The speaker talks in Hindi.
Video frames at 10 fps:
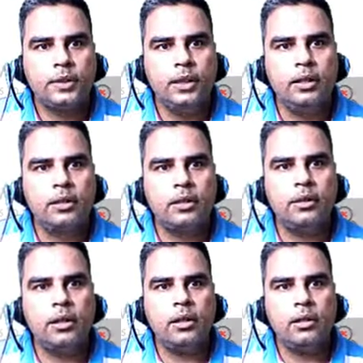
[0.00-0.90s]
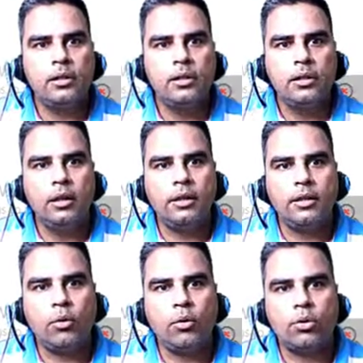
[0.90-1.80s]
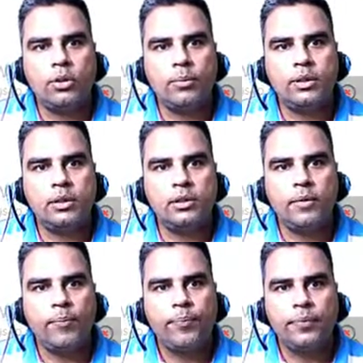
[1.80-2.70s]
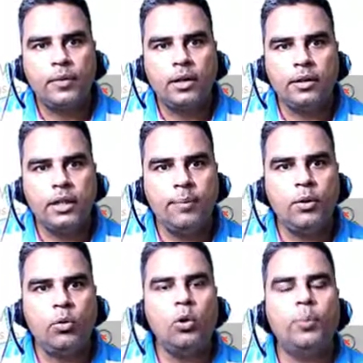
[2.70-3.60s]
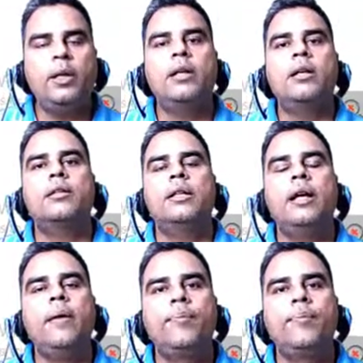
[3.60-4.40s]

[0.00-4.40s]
इंटरनल इंटरकोस्टल मसल्स ये भी रोल प्ले करती है